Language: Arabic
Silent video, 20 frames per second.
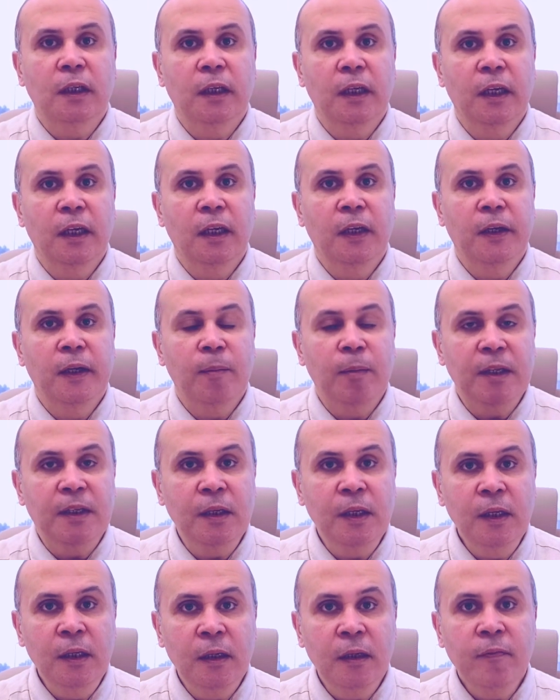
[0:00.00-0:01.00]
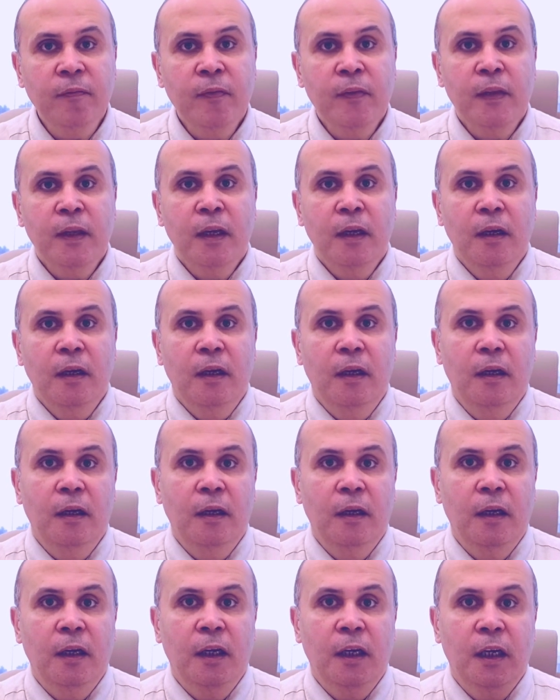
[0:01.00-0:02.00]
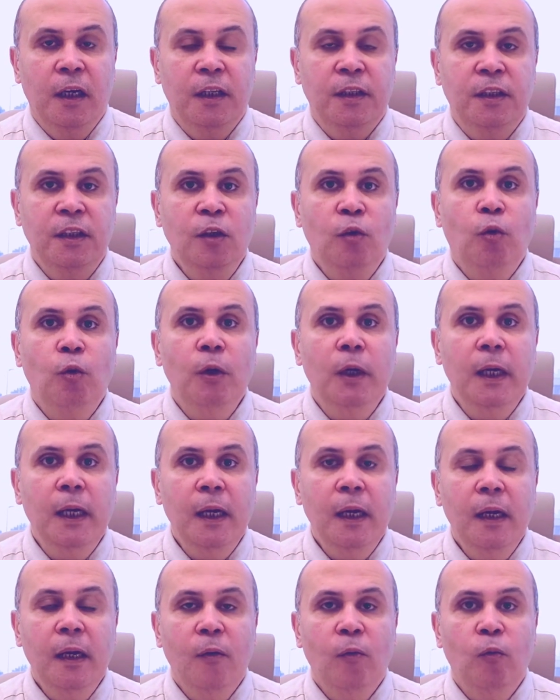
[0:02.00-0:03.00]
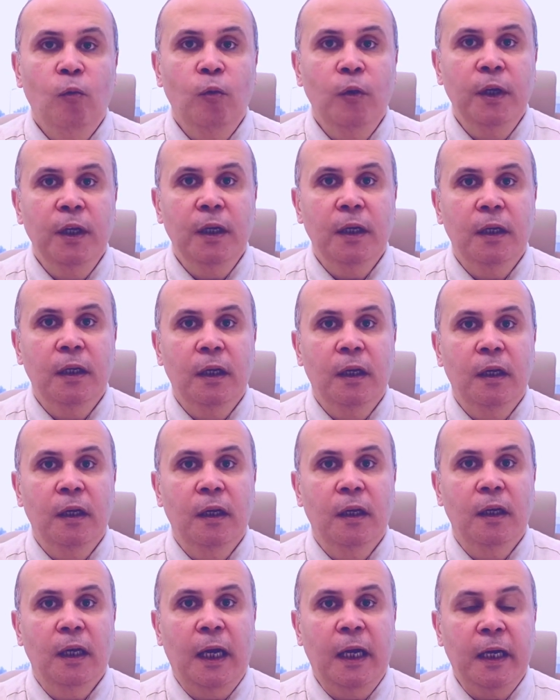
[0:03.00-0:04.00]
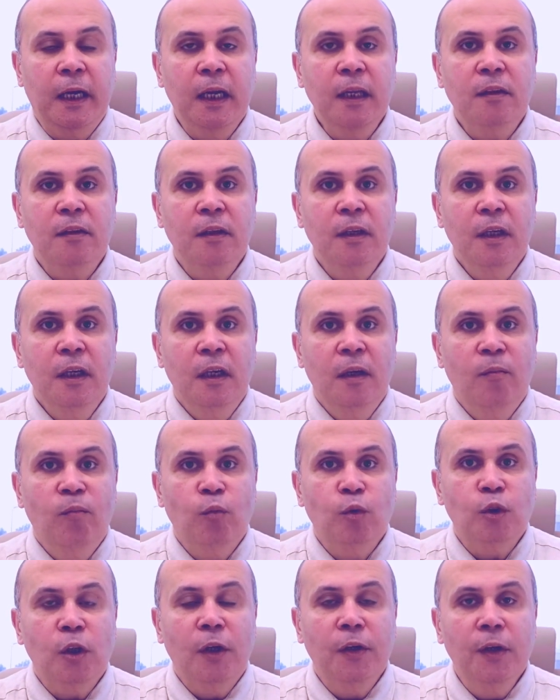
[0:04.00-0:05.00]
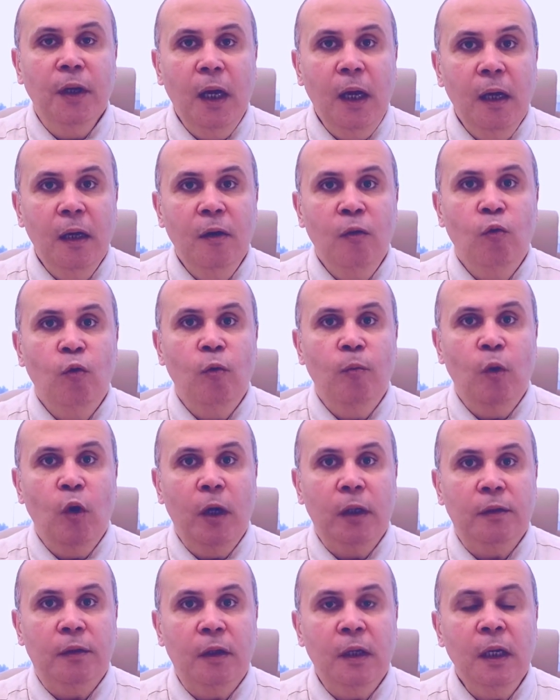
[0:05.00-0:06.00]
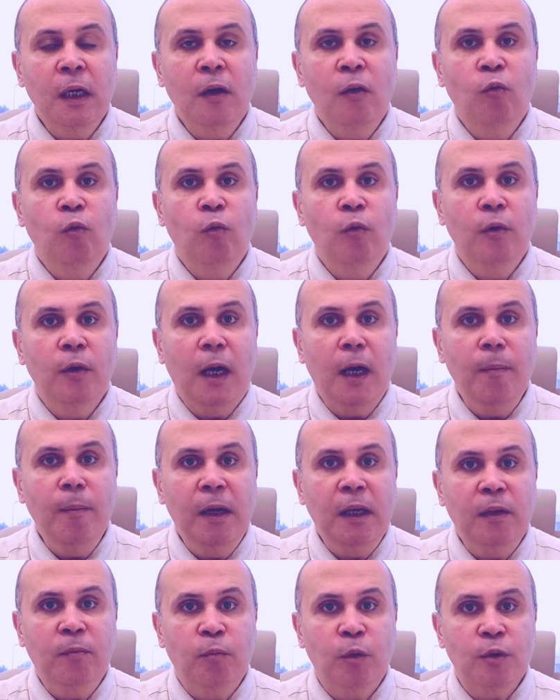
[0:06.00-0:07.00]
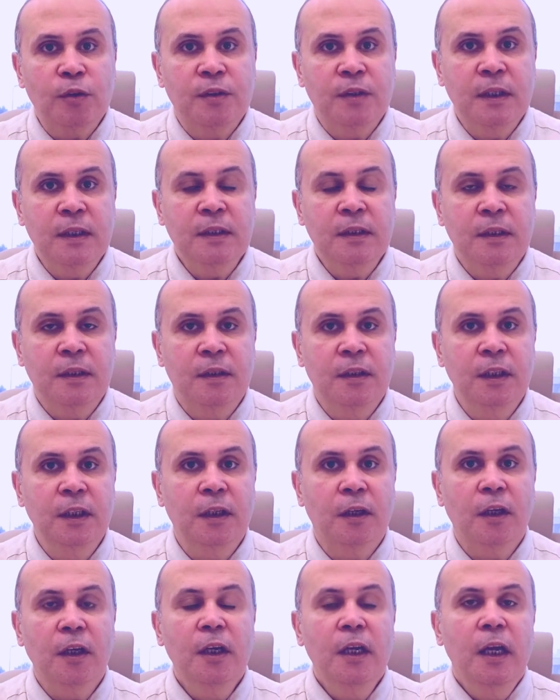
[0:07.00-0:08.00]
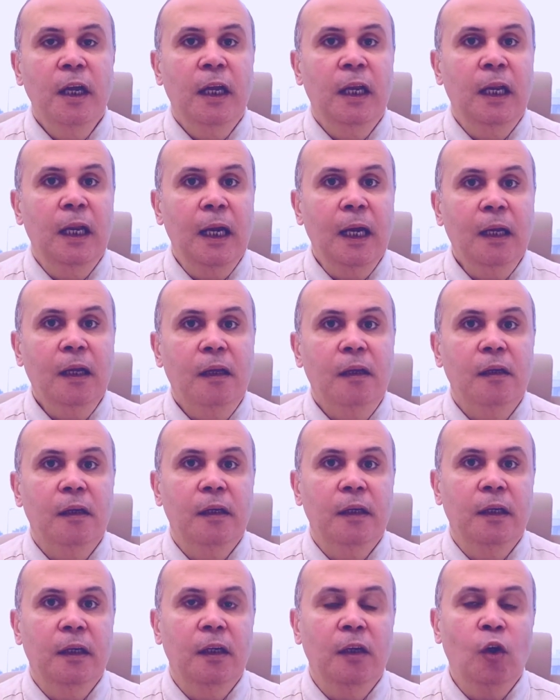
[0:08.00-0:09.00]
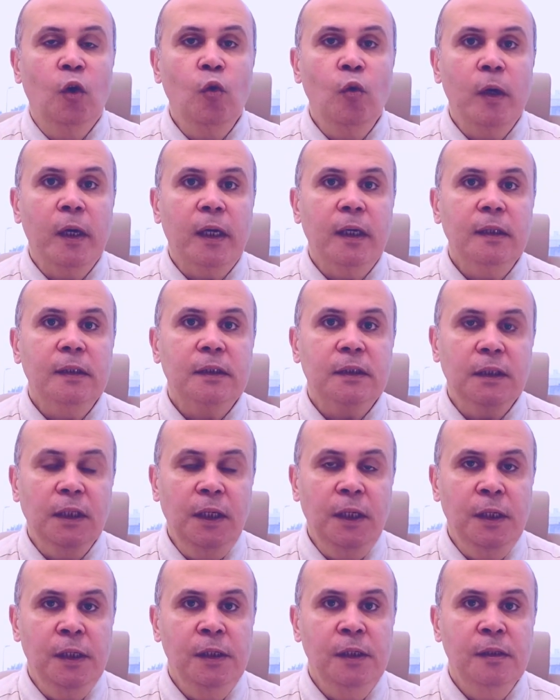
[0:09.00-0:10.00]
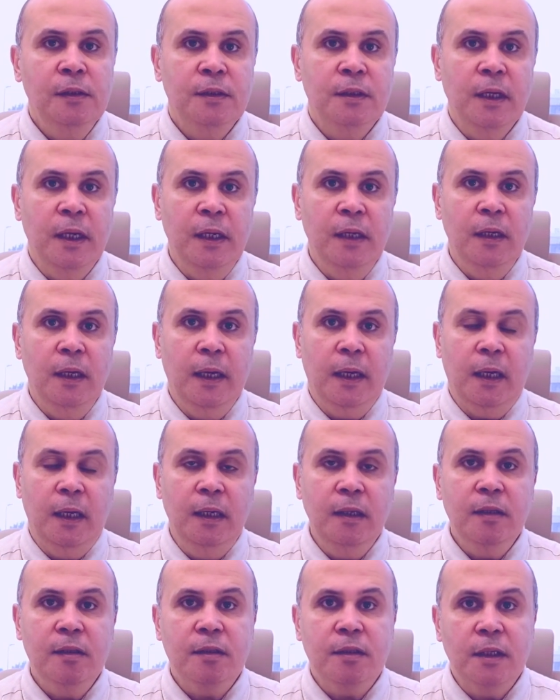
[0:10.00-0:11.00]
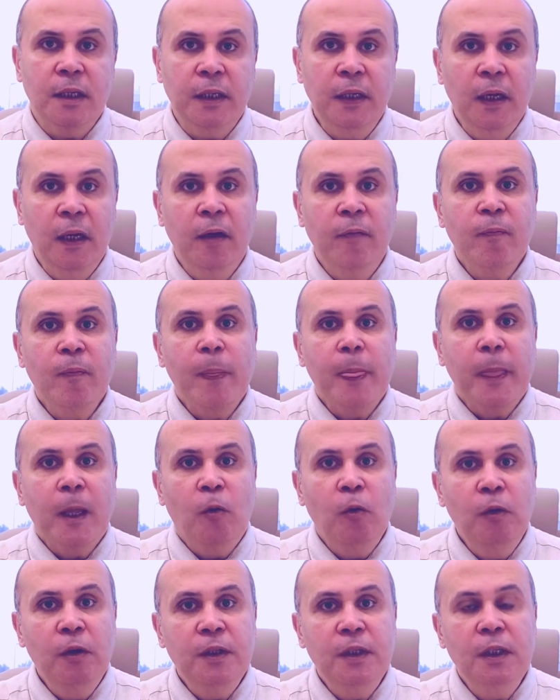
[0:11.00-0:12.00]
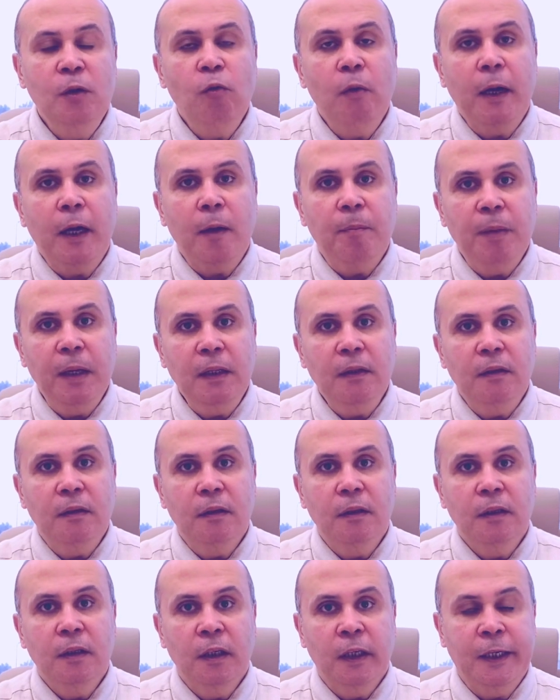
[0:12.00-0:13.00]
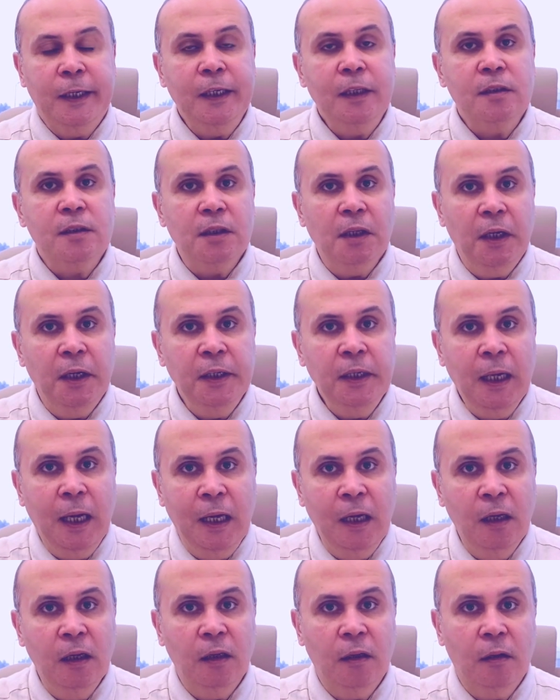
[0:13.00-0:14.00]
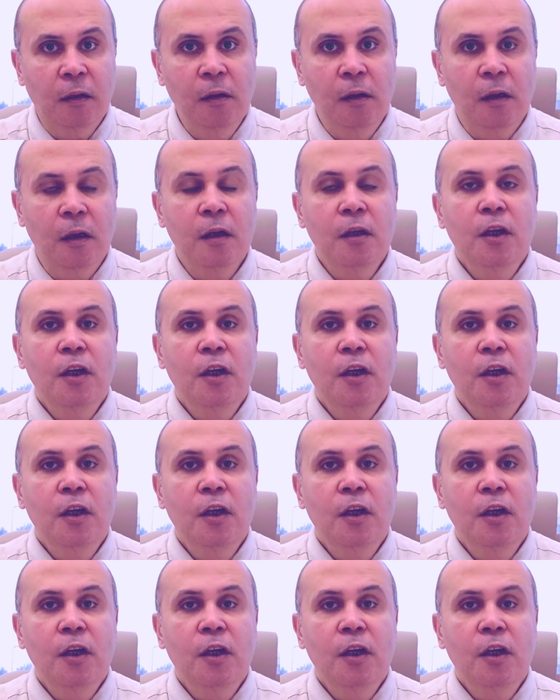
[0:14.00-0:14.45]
النباتيه آه، دي كلها وحاجات مصنعه ومهدرجه وعملت بروسيس كتير الاكل اللي هو غير صحي زي الاكلات السريعه كل دي وجبات غير صحيه على الاطلاق